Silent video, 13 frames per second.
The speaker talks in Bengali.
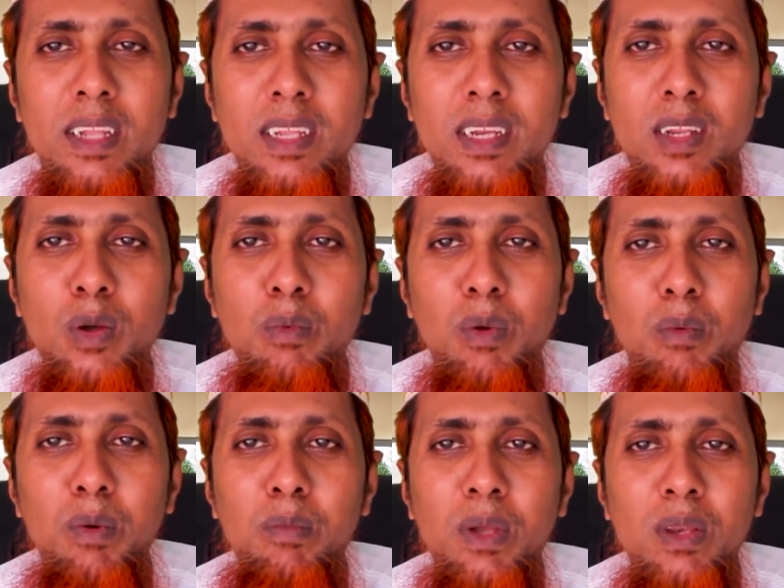তাদেরকেও
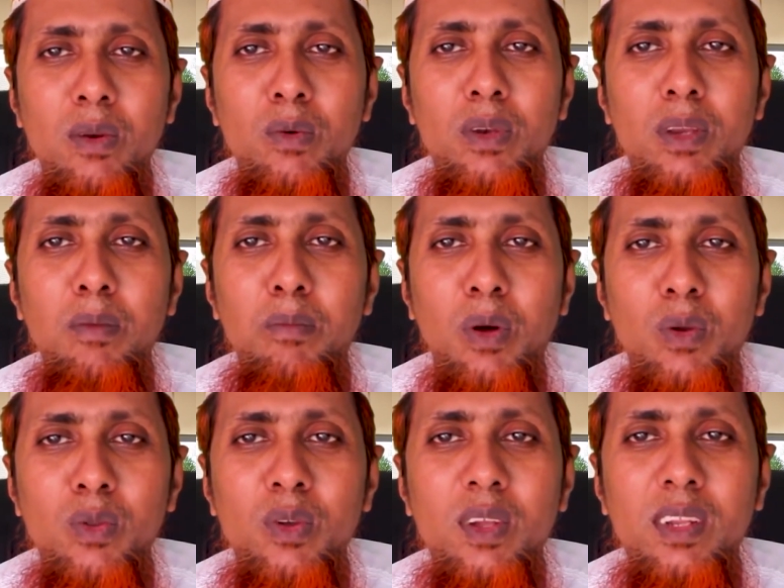বলবো ভিডিওটি
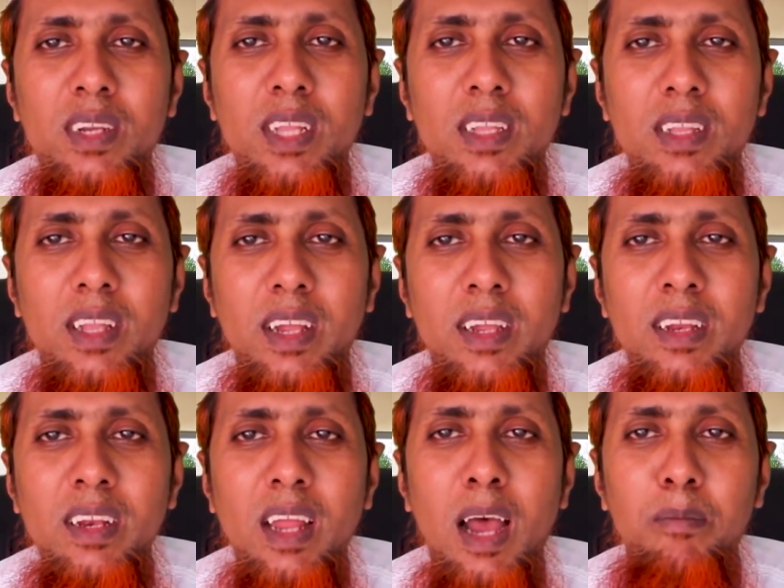মনোযোগের সাথে
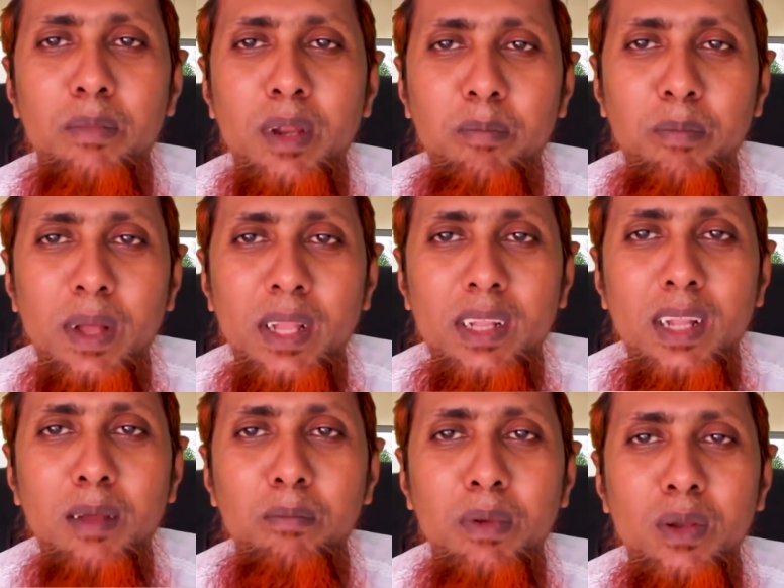দেখেন আপনার
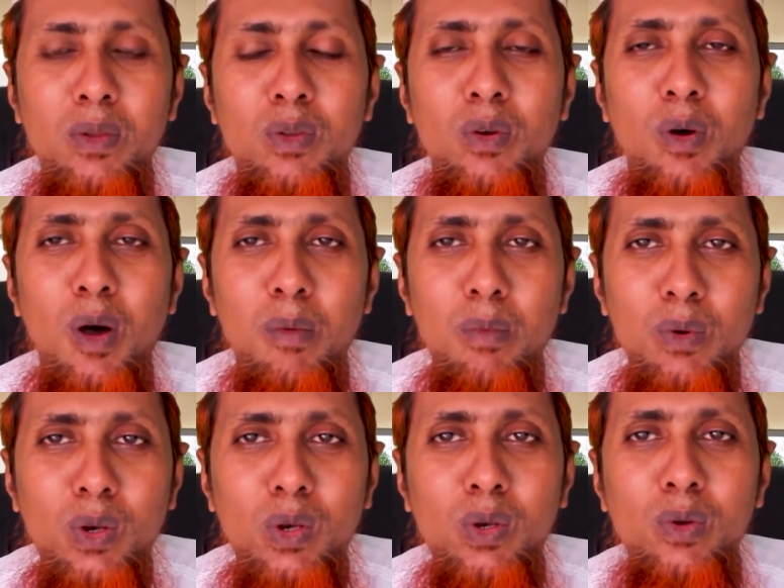পাতলা বীর্য
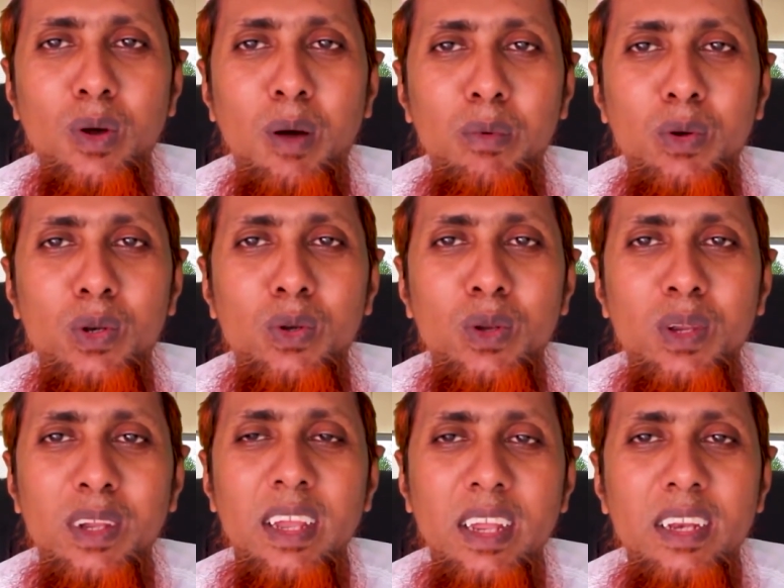অবশ্য
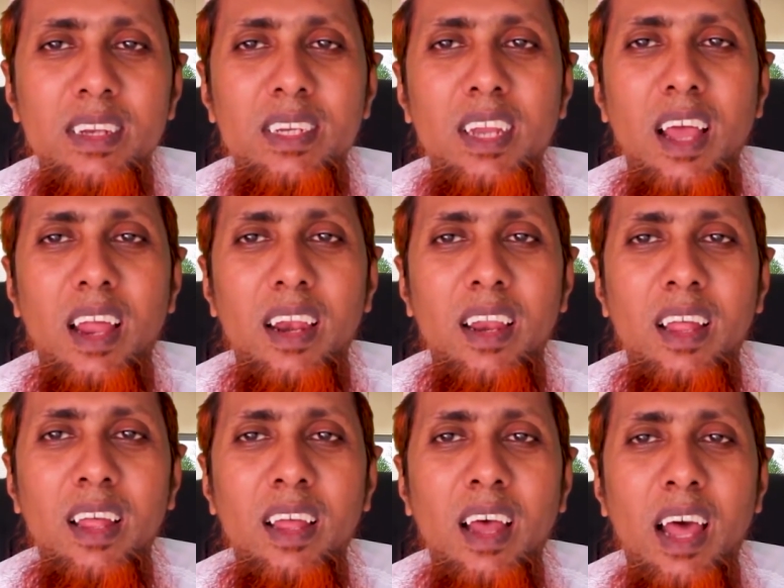অবশ্যই ইনশা
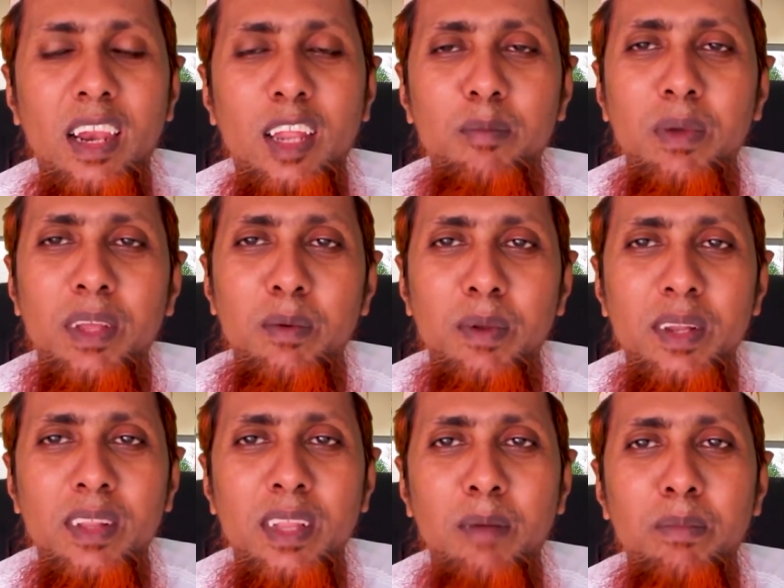আল্লাহ আল্লাহর
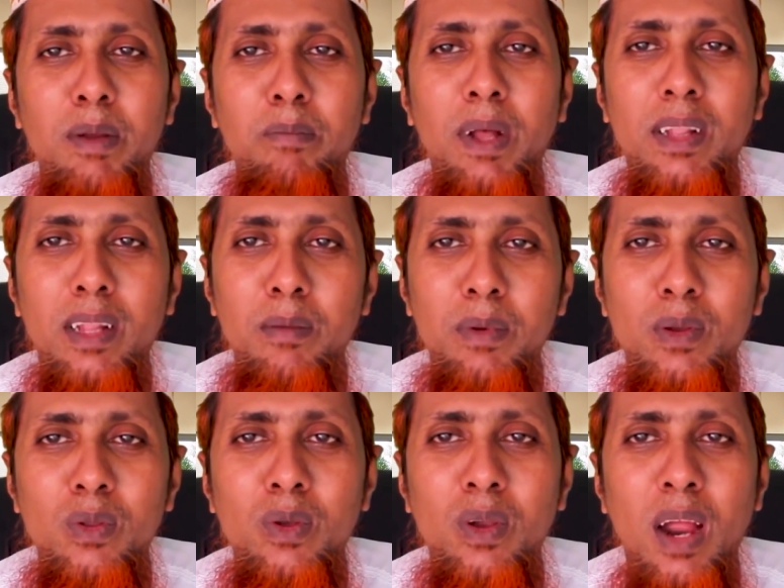মেহরবানিতে আপনার পাতলা
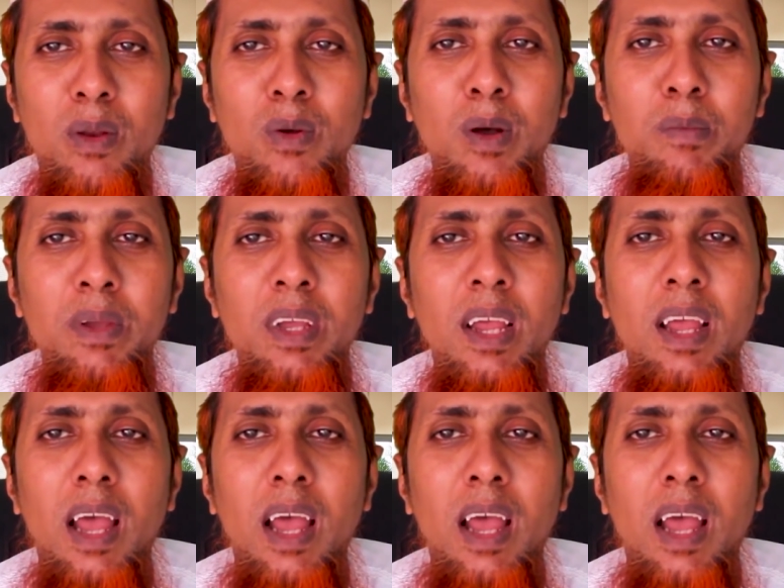বীর্য গাঢ় হবে